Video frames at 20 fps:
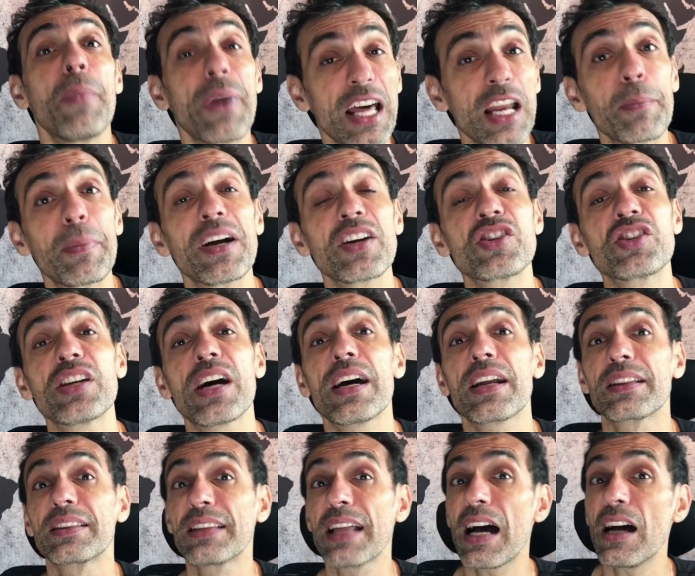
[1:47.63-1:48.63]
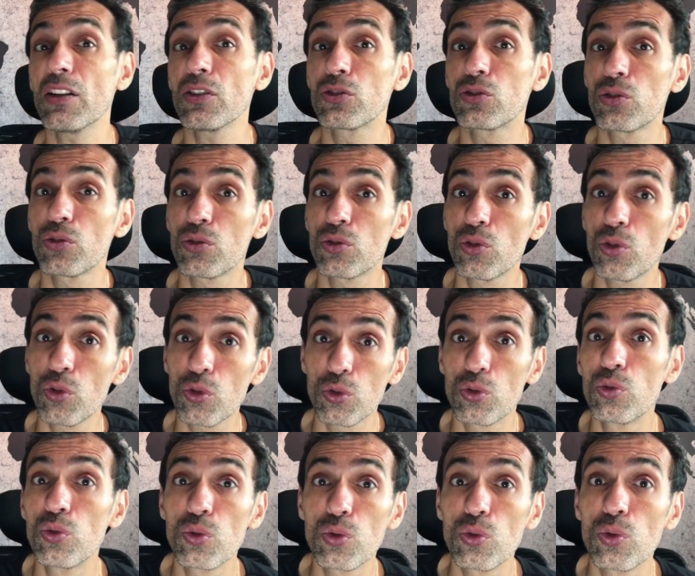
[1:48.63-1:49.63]
para baixar tanto no
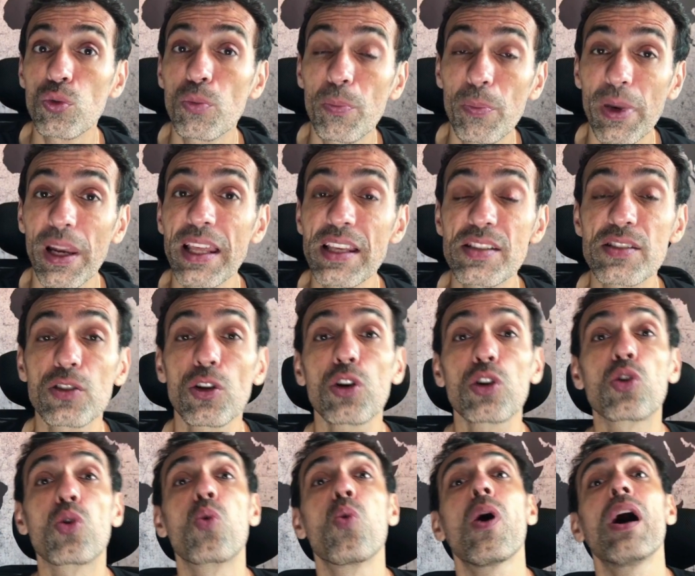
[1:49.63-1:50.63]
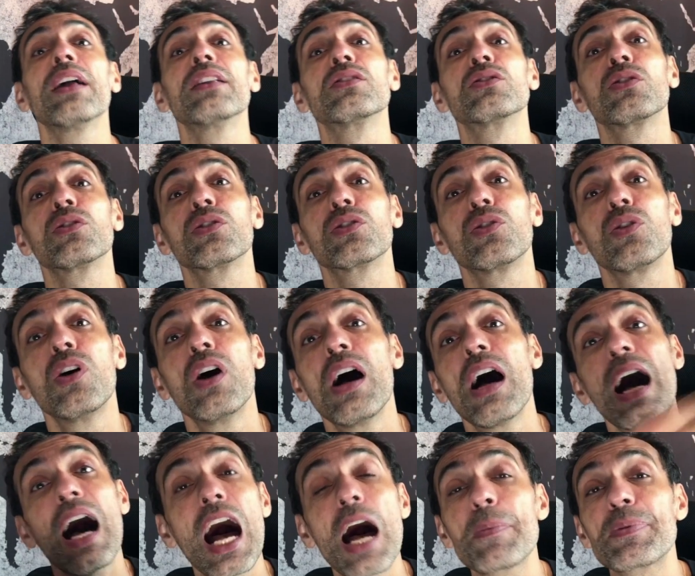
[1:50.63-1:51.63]
Google Play Store quanto no
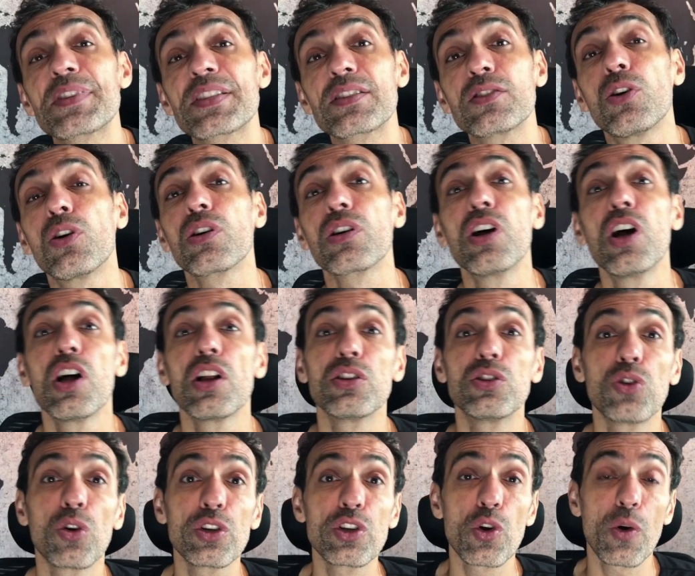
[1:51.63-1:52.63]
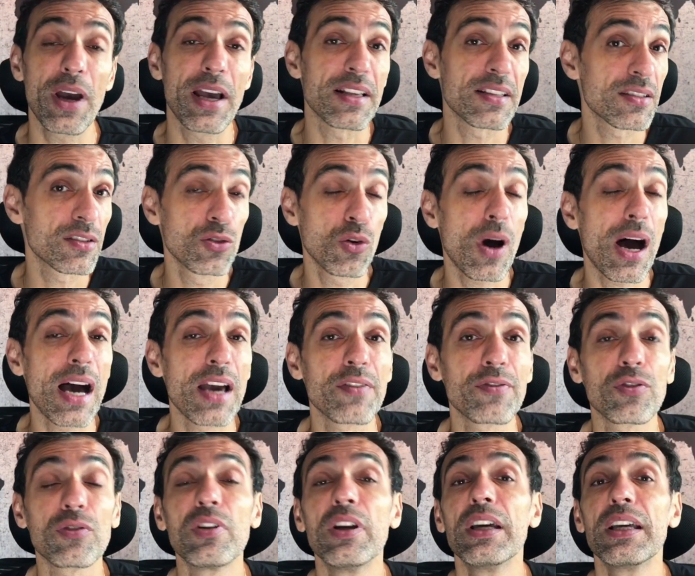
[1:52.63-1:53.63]
App Store do iOS, do
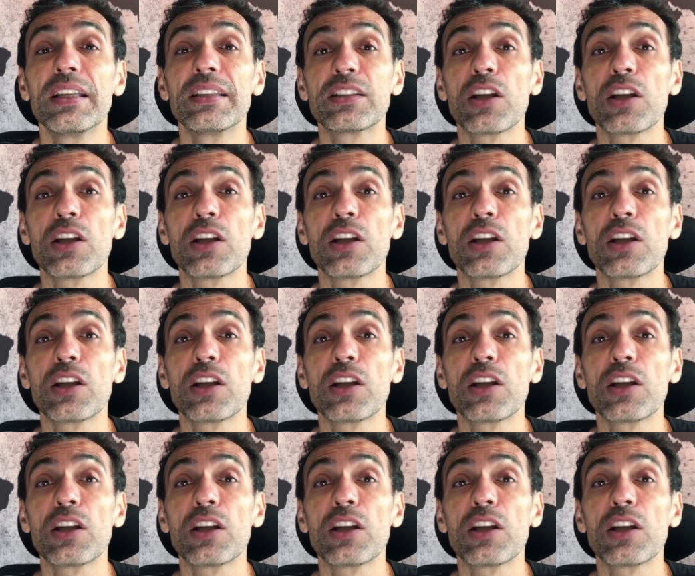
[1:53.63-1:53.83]
iPhone.